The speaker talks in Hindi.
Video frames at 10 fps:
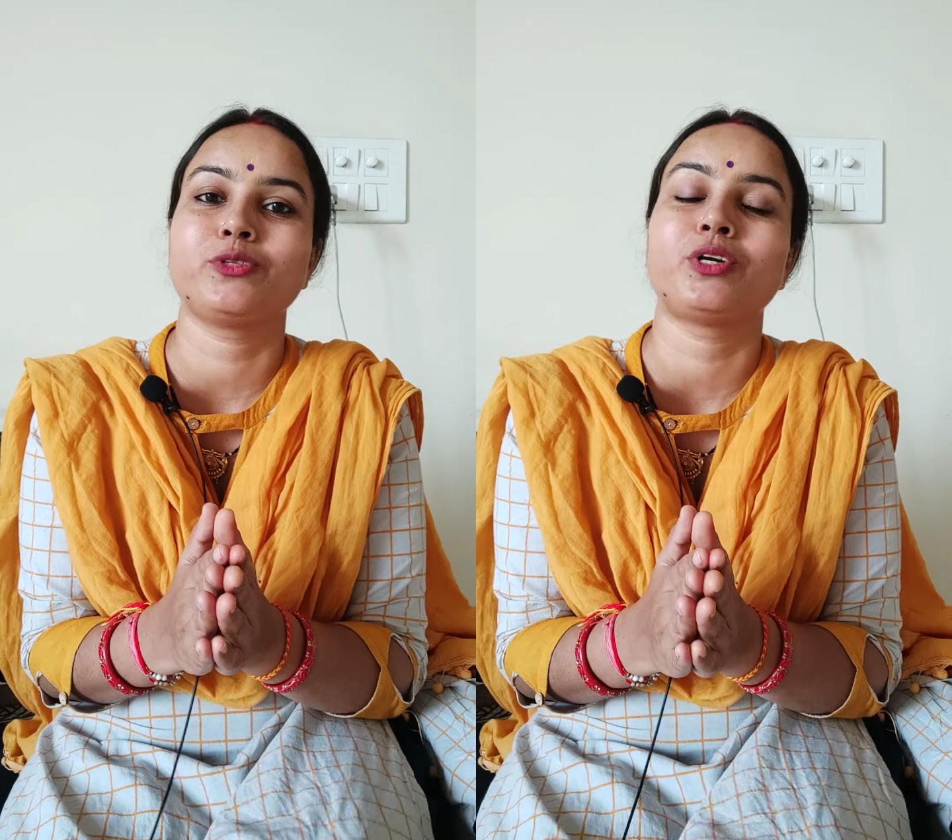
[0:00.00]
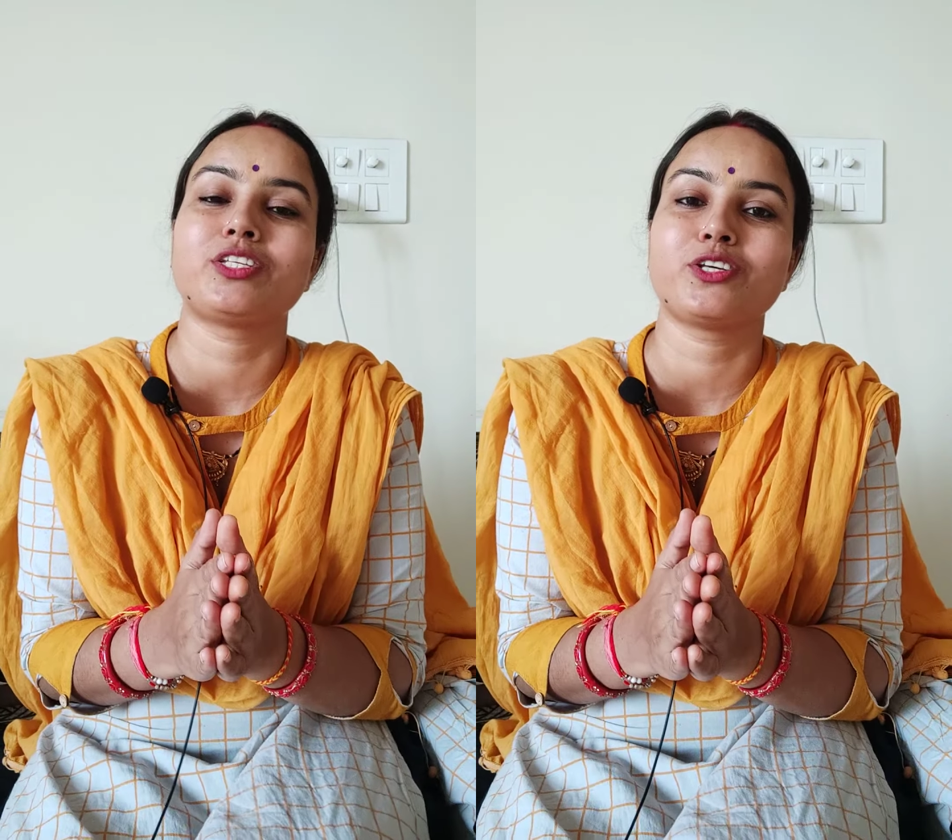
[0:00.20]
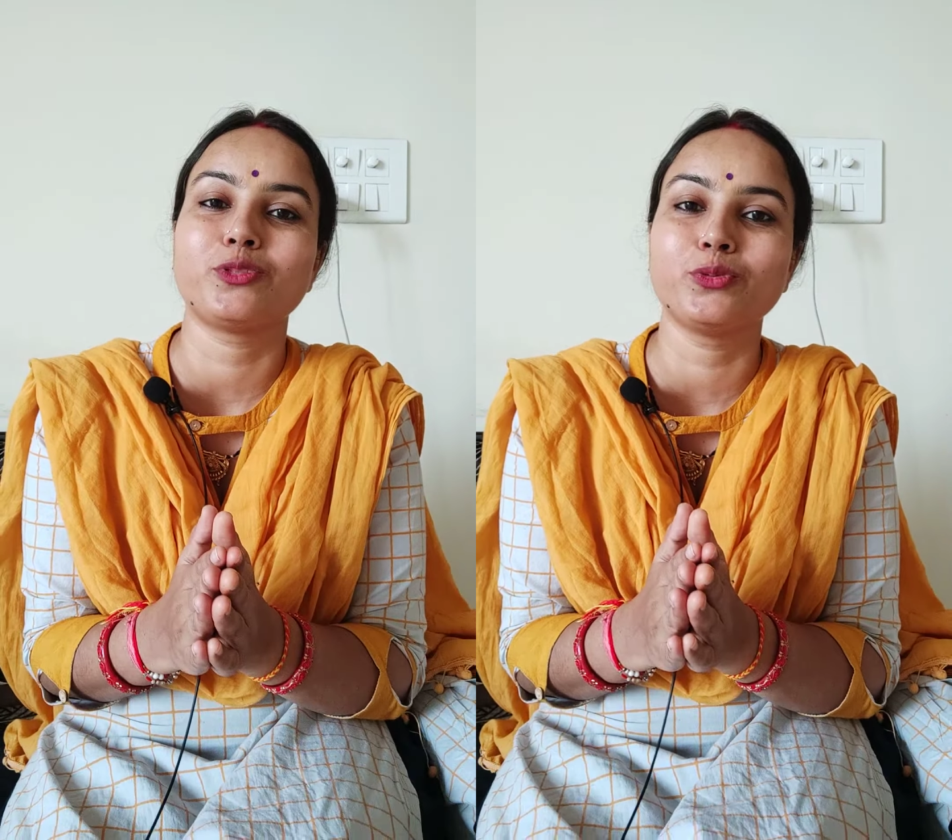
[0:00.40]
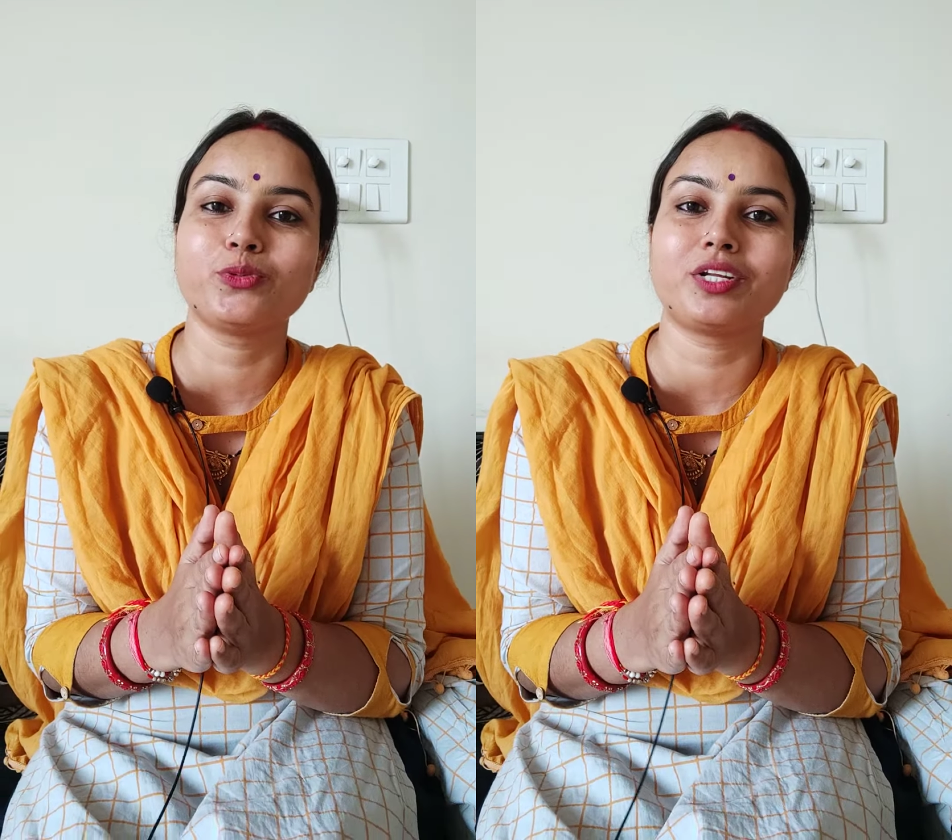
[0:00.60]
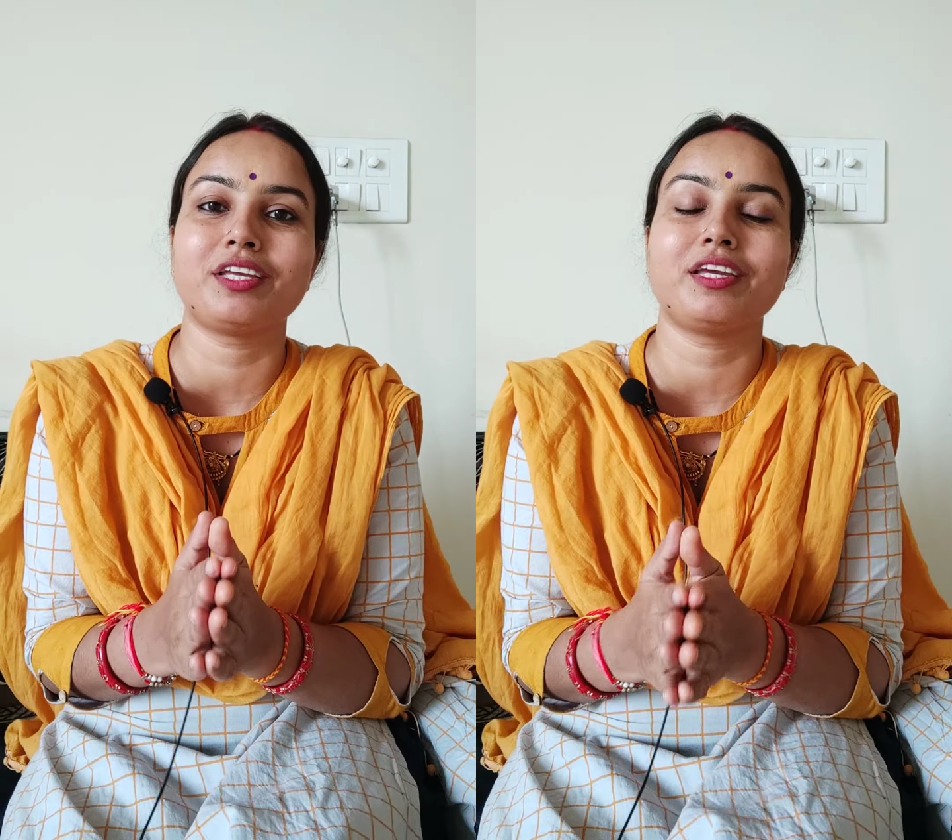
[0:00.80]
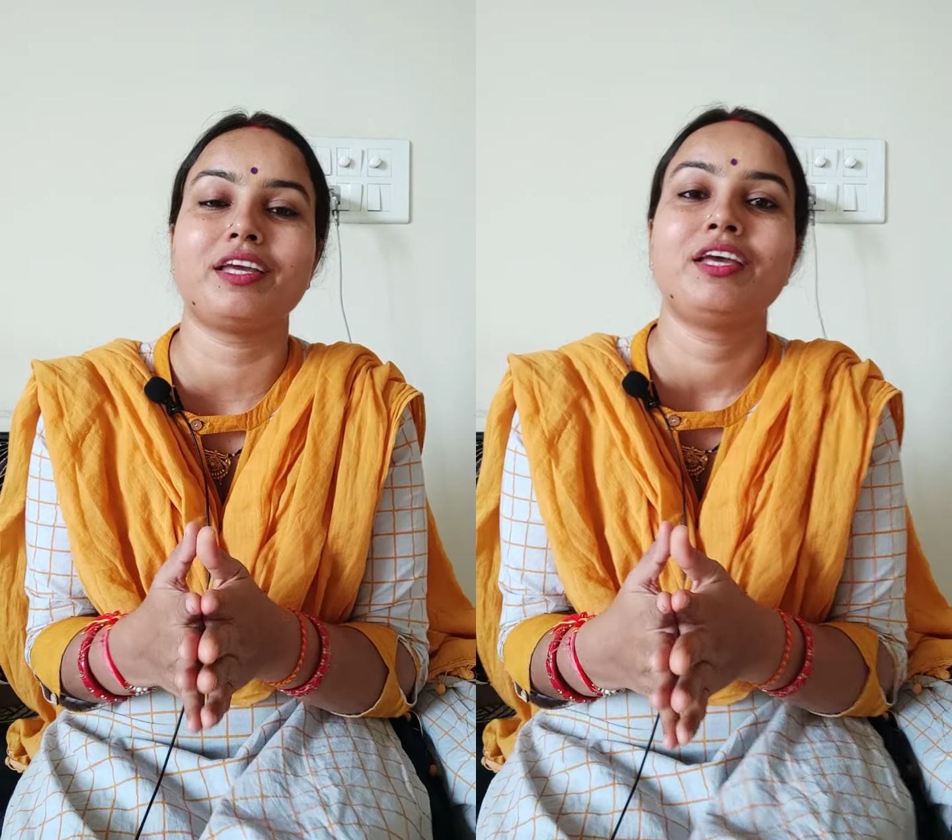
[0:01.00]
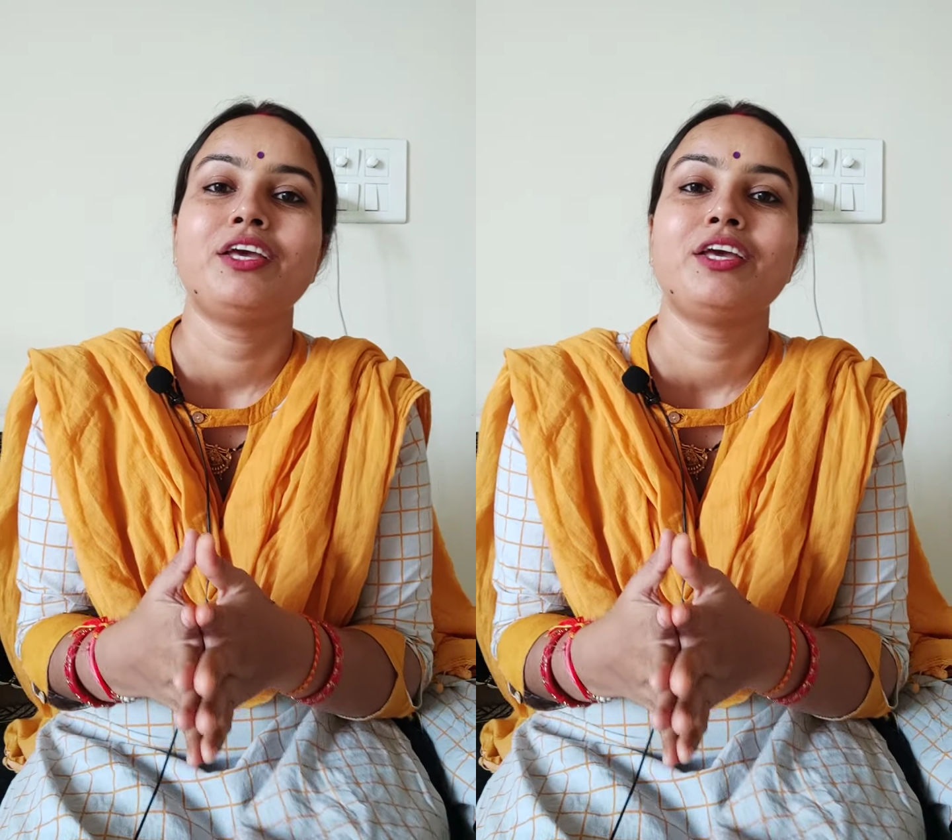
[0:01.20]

थोड़ा सा दूर रहिए